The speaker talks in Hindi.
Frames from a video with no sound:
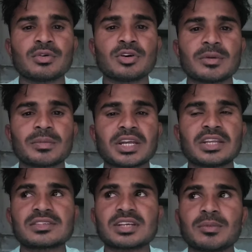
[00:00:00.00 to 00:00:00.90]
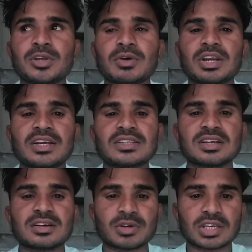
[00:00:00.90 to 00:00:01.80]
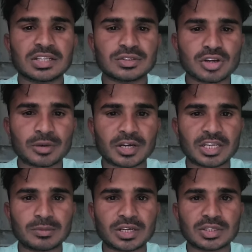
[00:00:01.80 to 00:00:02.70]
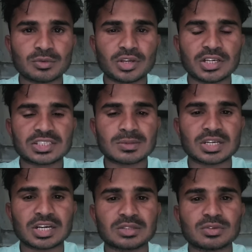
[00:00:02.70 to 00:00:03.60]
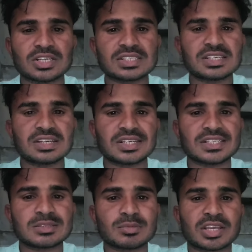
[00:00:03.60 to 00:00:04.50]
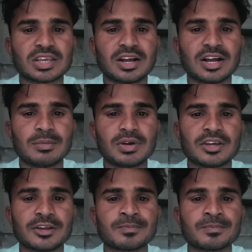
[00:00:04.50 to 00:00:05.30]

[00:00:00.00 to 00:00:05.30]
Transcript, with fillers: और हमारे सामने वाला ऐसा वकील जो हमारी बातें को एक्सेप्ट कर ले तो ऐसी कंडीशन में क्या अब है